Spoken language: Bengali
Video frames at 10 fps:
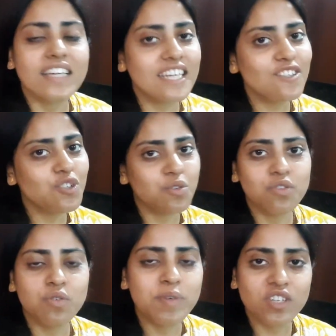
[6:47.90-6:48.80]
কিন্তু
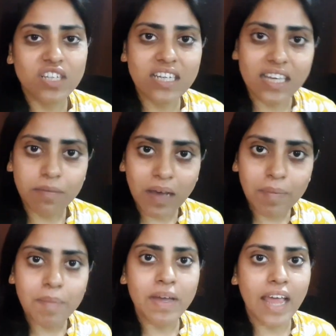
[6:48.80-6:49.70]
তুমি যদি
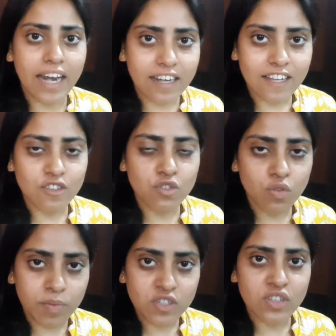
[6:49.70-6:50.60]
ঠিকভাবে মানে একটা
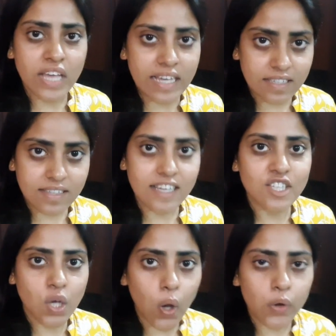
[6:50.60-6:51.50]
তুমি যদি
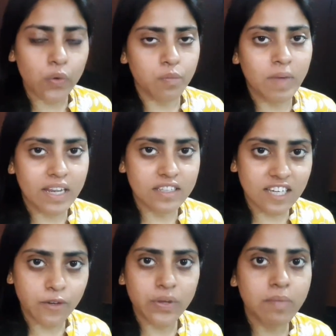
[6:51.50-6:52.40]
এক্সারসাইজ করো মানে
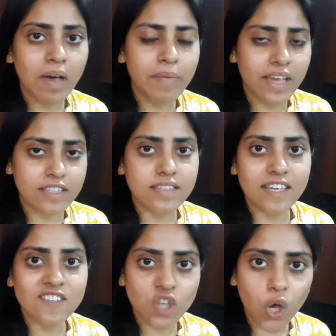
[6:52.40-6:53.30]
জেনুইনভাবে
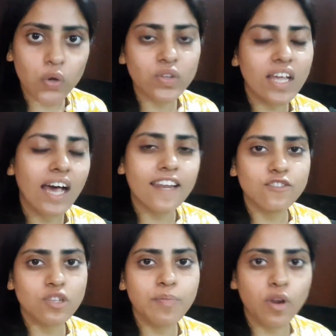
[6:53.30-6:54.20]
এক্সারসাইজ করো তাহলে
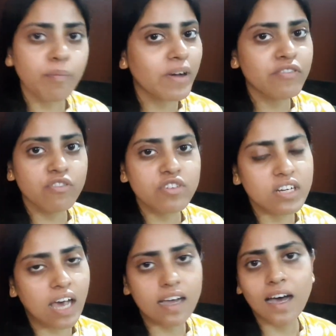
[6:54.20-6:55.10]
যদি প্রপার ফুড
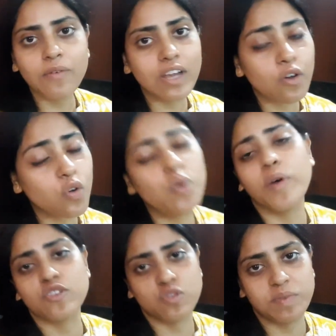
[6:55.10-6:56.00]
না খাও না খুব
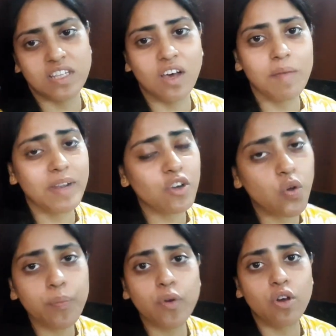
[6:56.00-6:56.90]
অসুবিধা হয় মানে
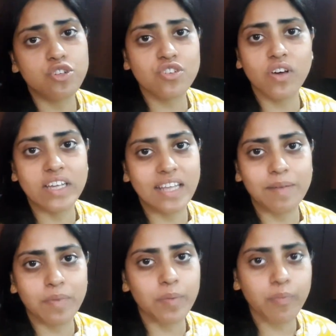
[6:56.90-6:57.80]
খুব কষ্ট হয়
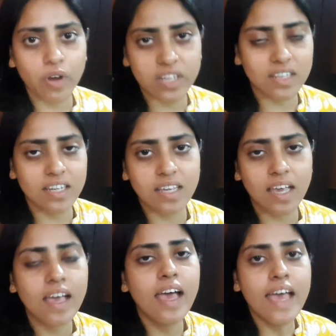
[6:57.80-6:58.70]
তারপর পরের
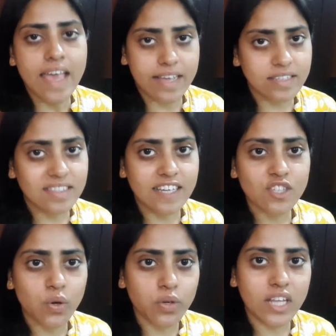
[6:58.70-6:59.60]
দিনকে এক্সারসাইজ
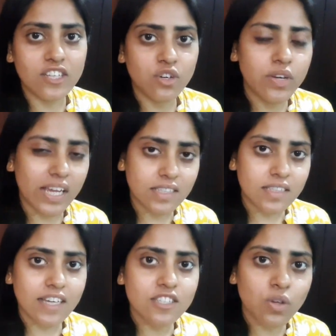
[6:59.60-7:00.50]
করতে আর যখন
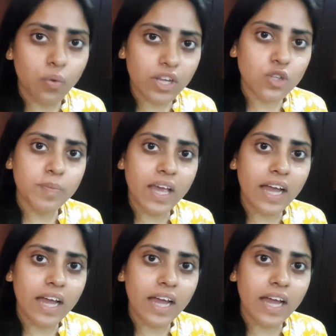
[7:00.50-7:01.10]
এক্সারসাইজ করে তুমি